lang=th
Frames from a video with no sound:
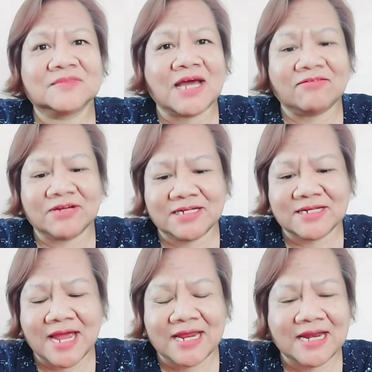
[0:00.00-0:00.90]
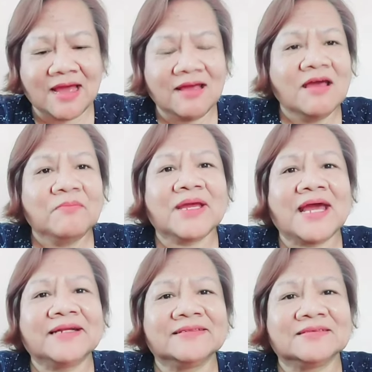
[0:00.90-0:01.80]
ชาวเน็ตไทยนะ ไม่
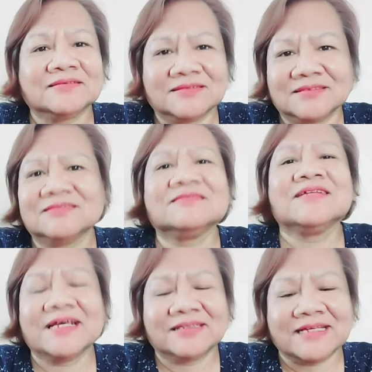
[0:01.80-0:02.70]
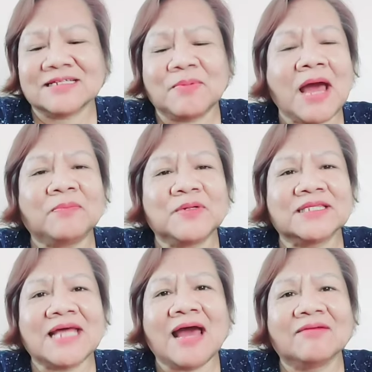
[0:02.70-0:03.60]
งั้น เนี่ย แต่สภาพพี
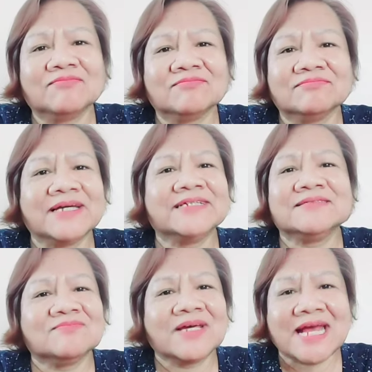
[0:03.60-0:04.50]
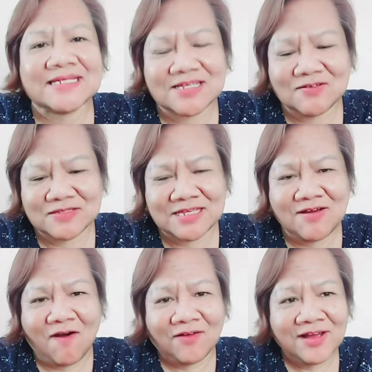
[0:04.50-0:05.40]
ตาไม่ไม่น่าสยดสย
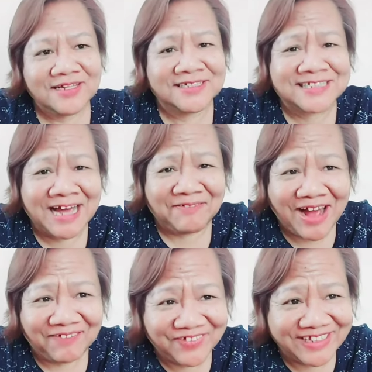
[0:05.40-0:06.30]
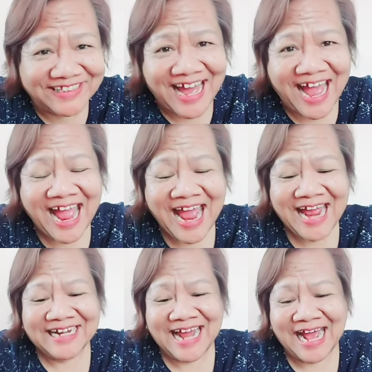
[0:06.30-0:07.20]
องสภาพพีตาา
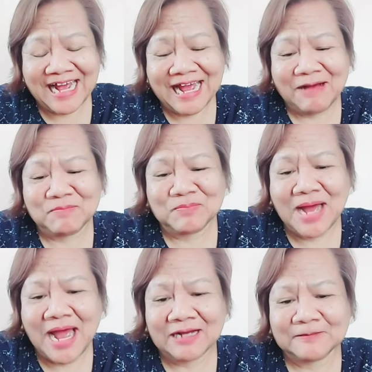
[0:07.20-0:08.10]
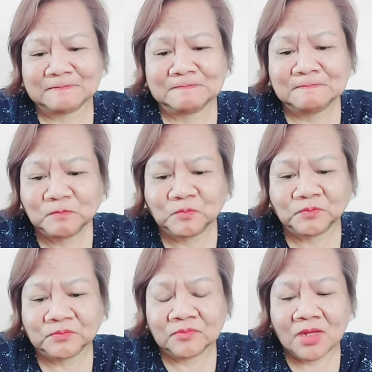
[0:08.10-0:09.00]
น่าขำมาก อืม
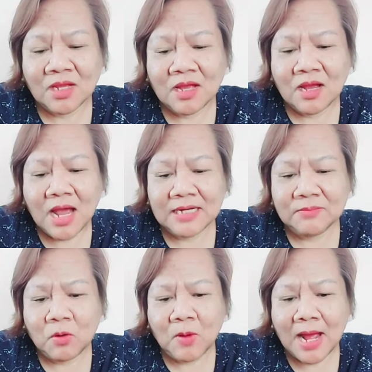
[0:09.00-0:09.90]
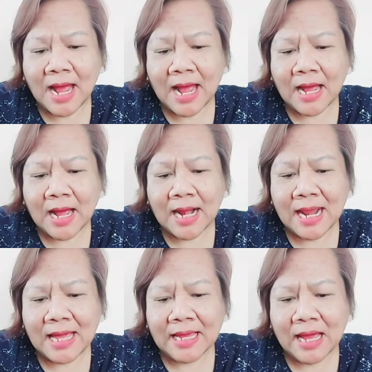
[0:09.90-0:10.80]
อันนี้บอกว่าอะ
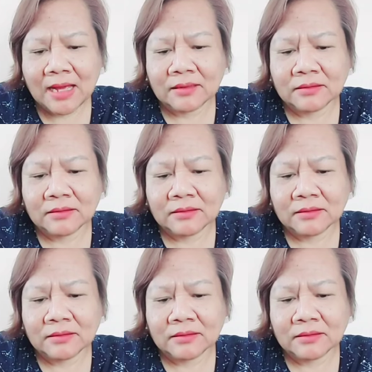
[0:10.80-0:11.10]
ไรอ่ะ